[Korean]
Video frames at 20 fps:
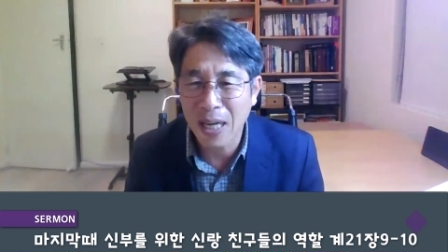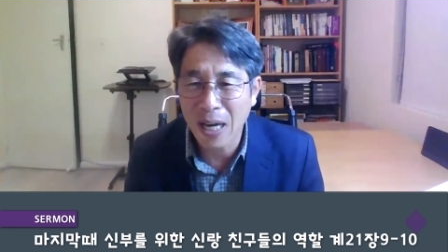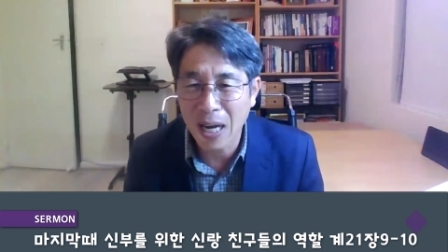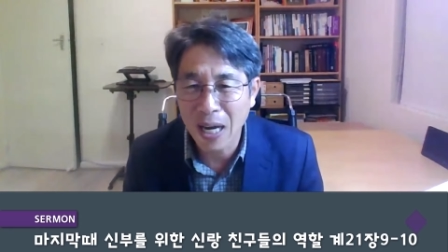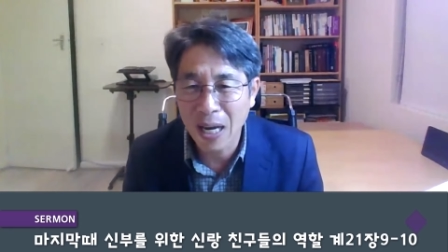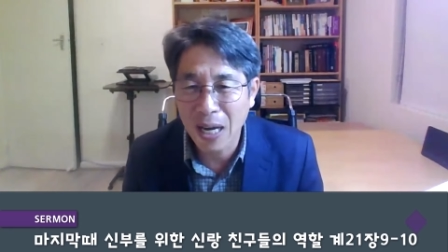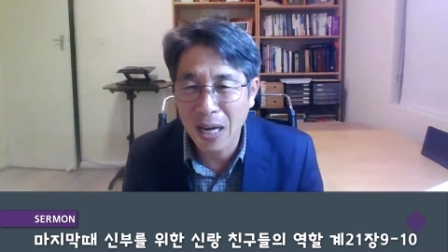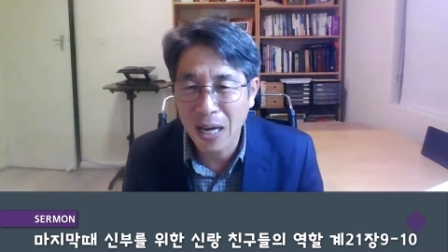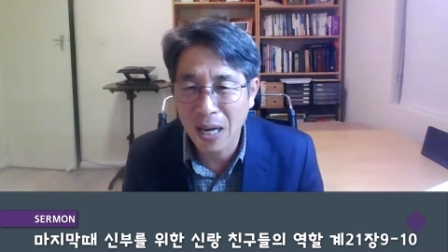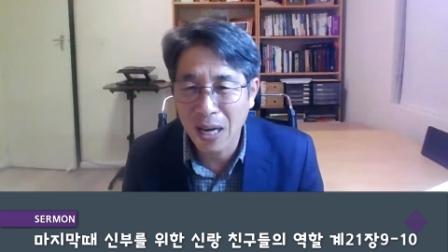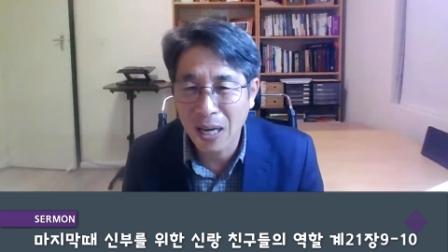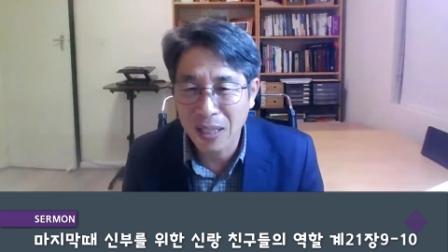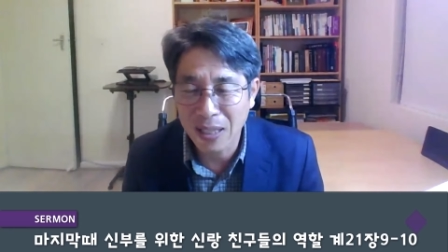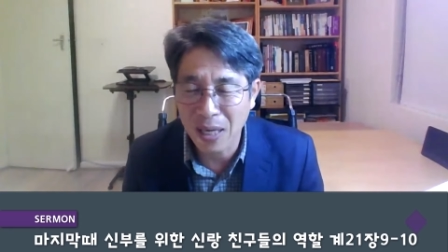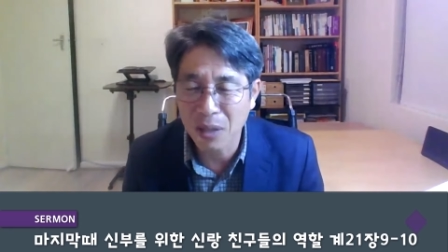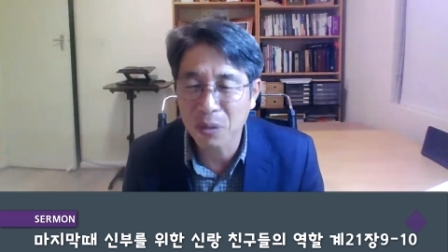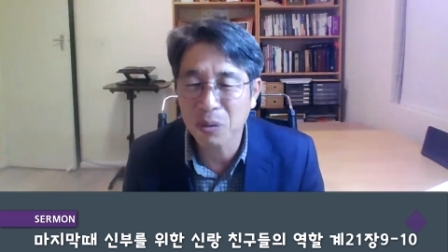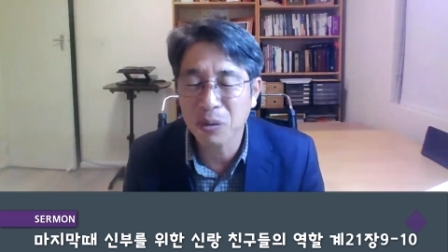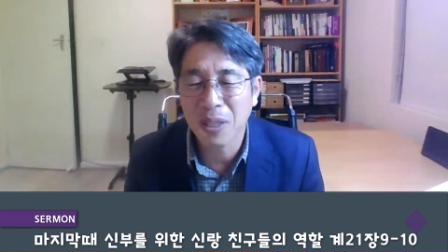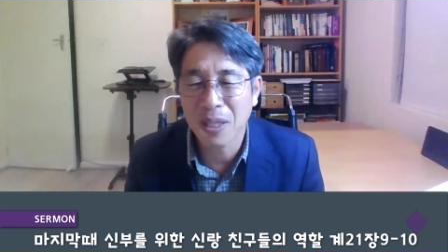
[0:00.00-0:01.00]

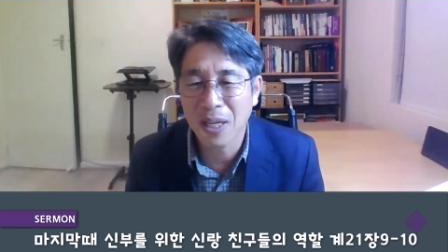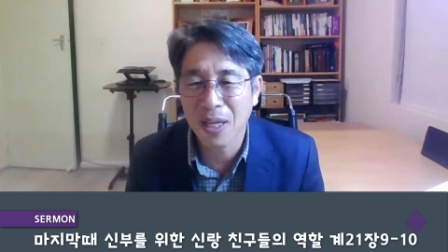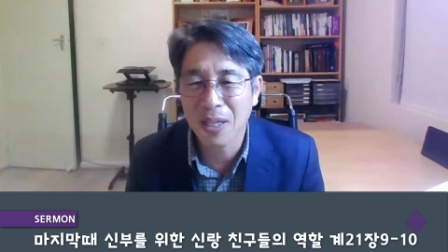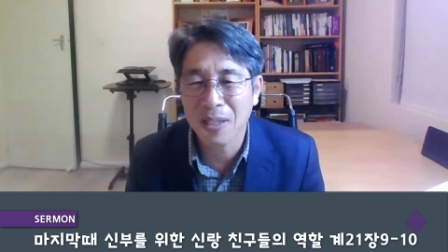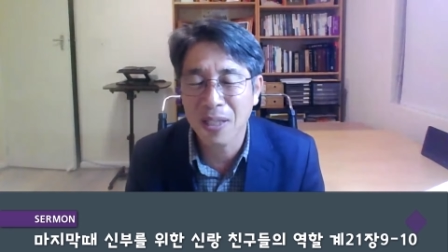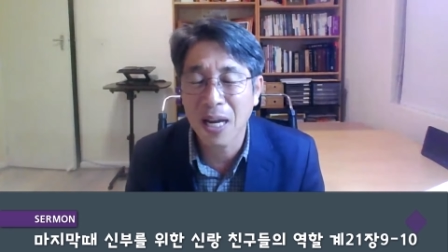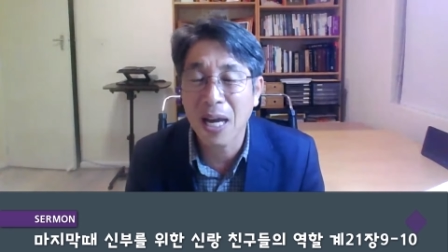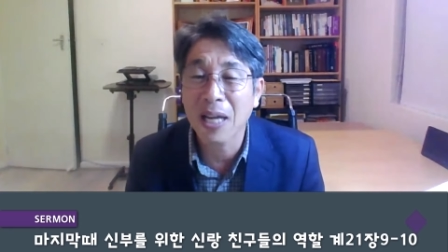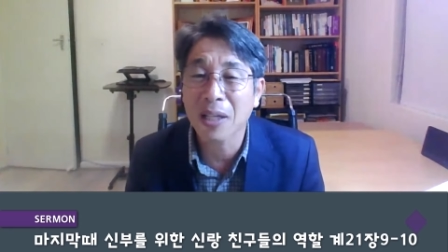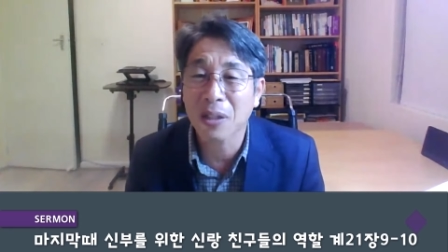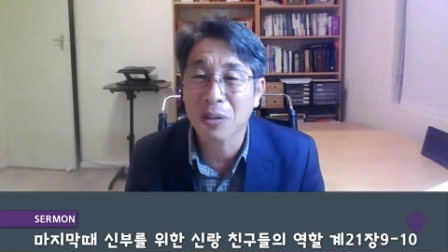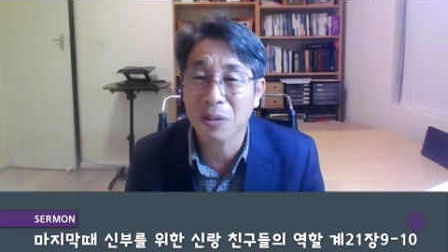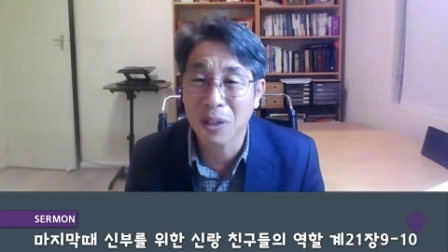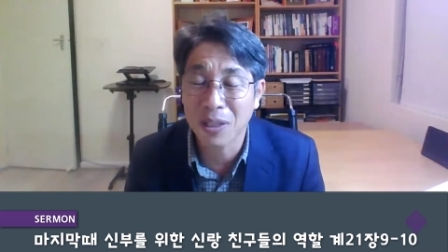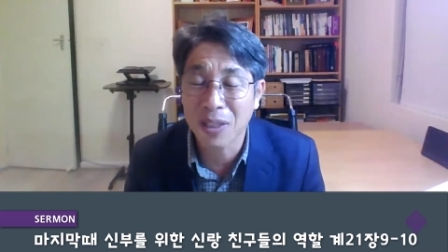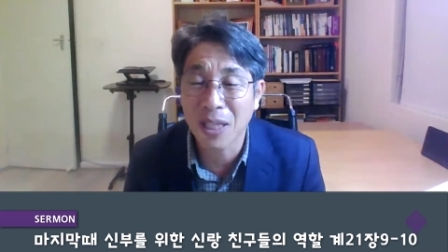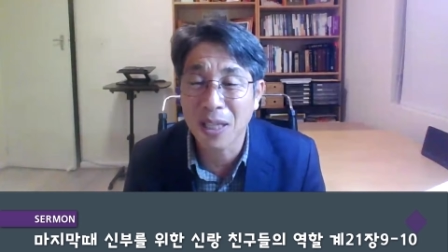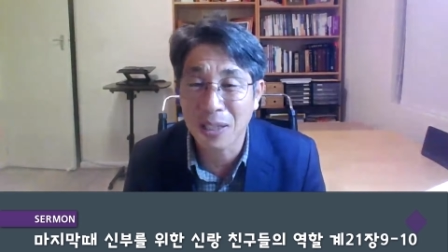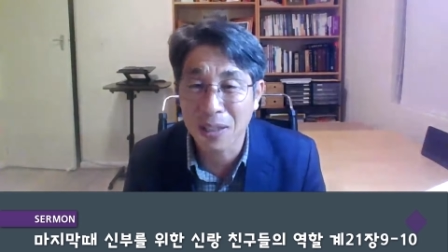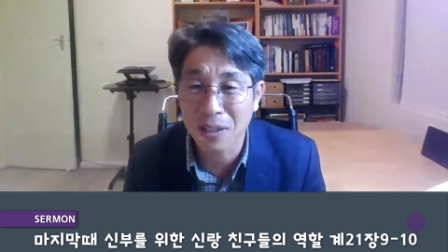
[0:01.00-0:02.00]
아닌가라고 생각을
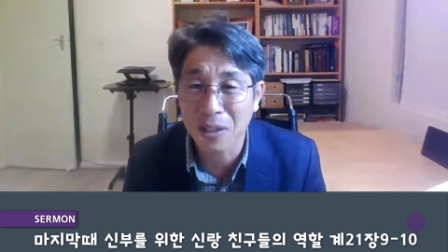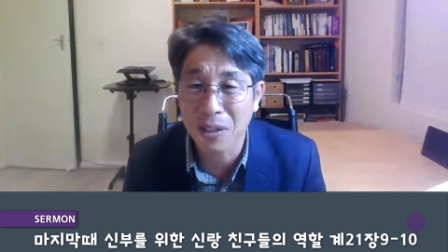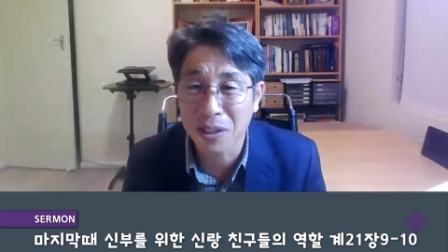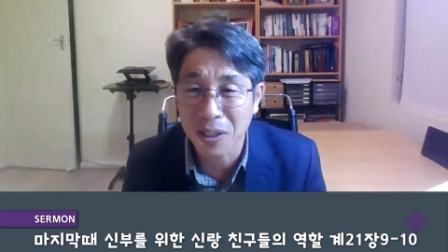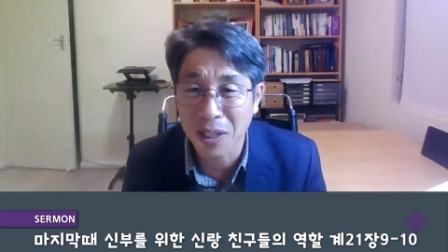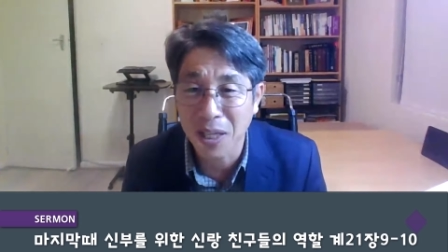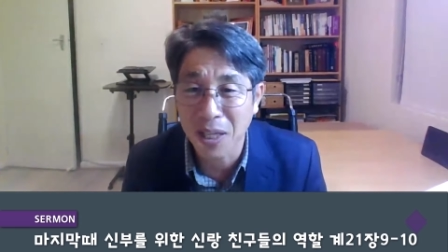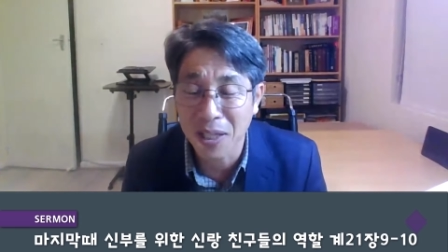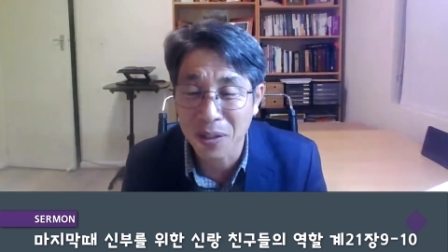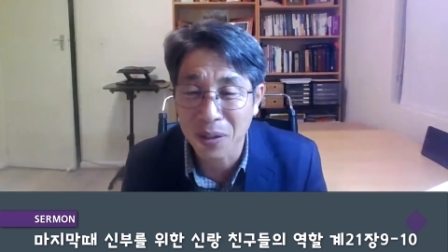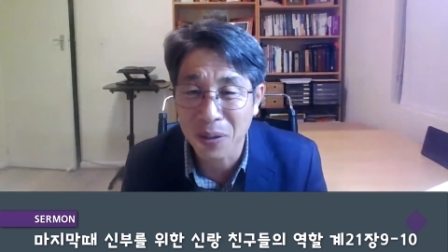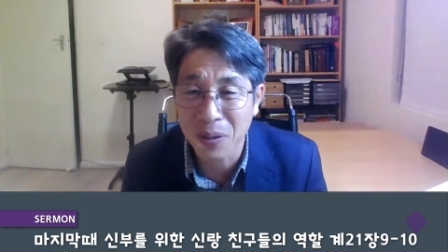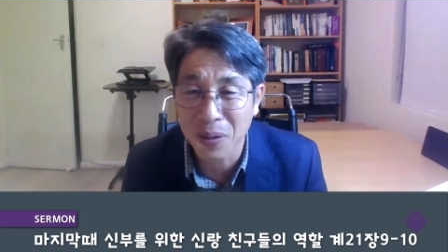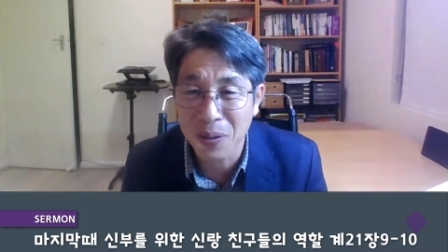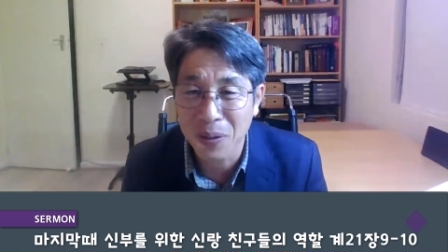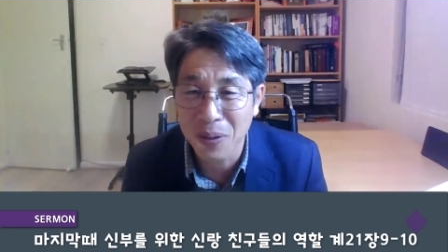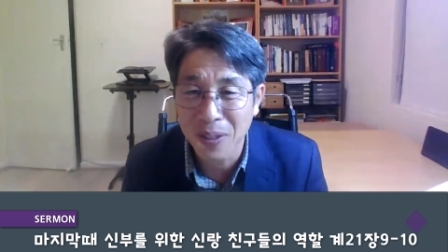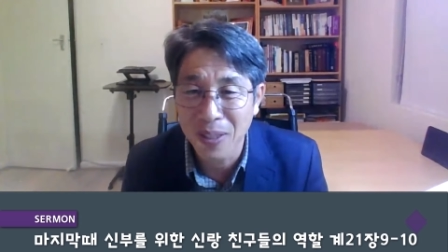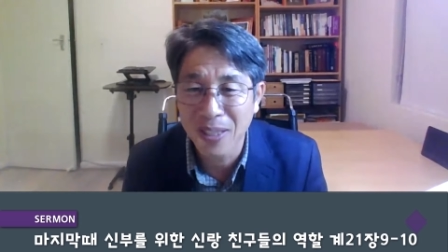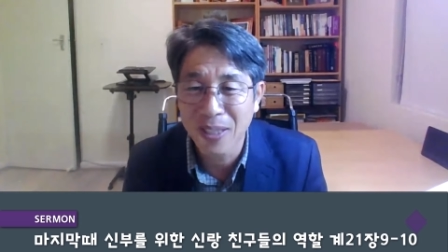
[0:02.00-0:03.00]
하게 된다는
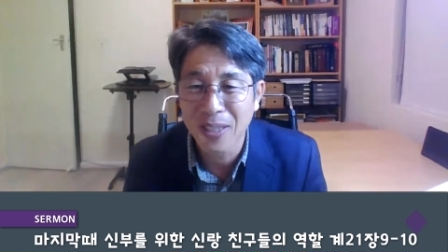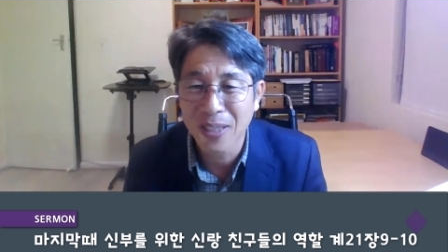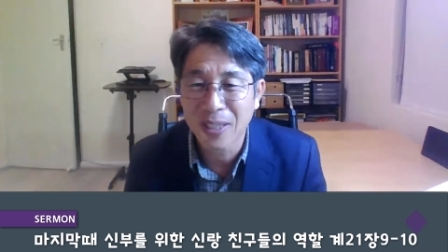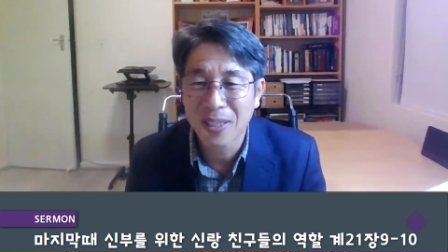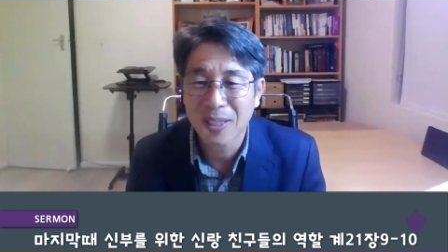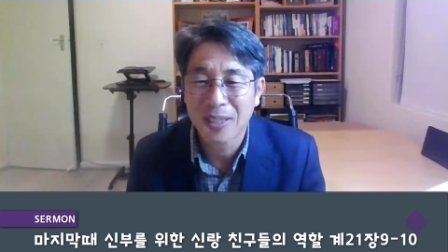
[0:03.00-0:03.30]
것이에요.